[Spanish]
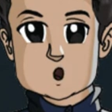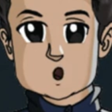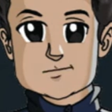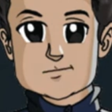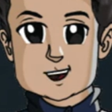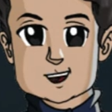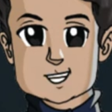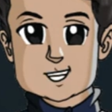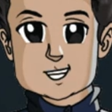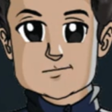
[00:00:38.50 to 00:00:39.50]
La línea
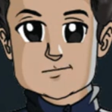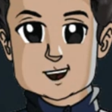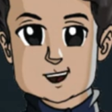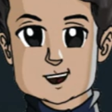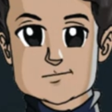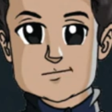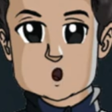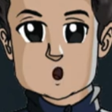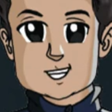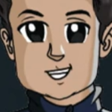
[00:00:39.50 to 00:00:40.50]
naranja nos
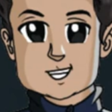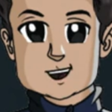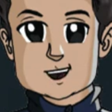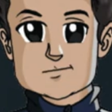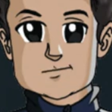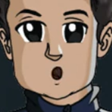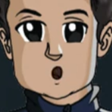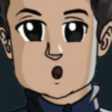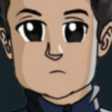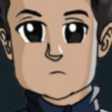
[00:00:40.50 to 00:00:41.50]
indica el tiempo
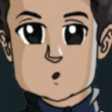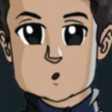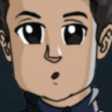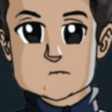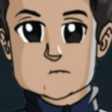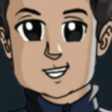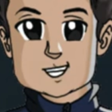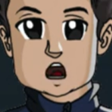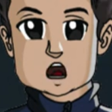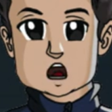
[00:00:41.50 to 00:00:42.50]
que transcurre
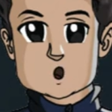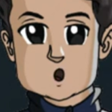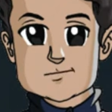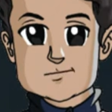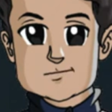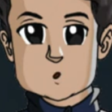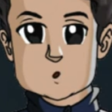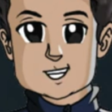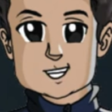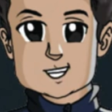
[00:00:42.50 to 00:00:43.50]
en nuestro
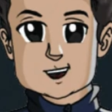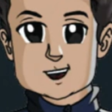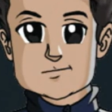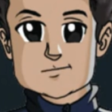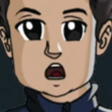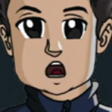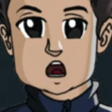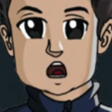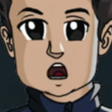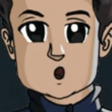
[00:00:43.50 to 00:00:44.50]
video. Esto también
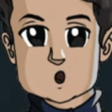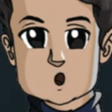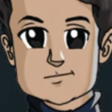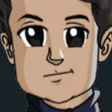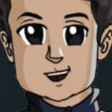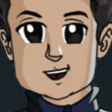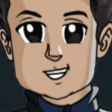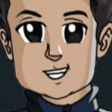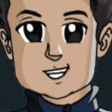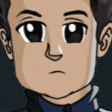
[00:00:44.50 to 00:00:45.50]
nos ayudará a
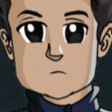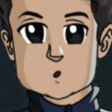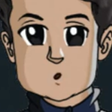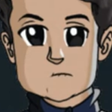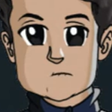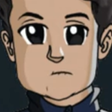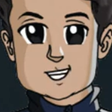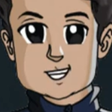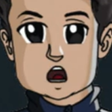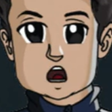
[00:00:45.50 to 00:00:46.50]
saber en qué
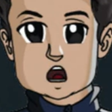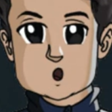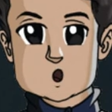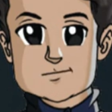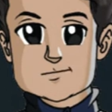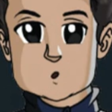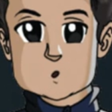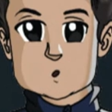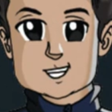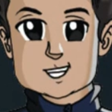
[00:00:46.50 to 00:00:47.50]
parte ubicar los
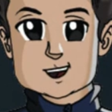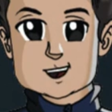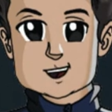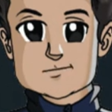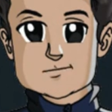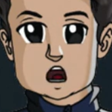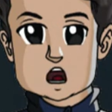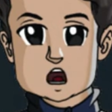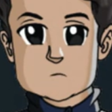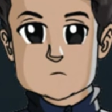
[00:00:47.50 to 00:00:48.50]
recursos que
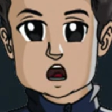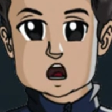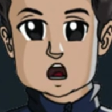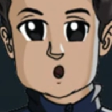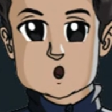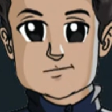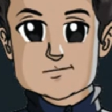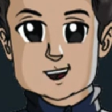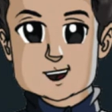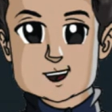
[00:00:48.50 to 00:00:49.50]
usaremos para darle vida a
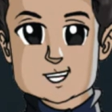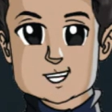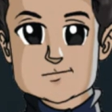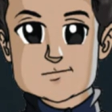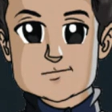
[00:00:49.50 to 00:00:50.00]
nuestro video.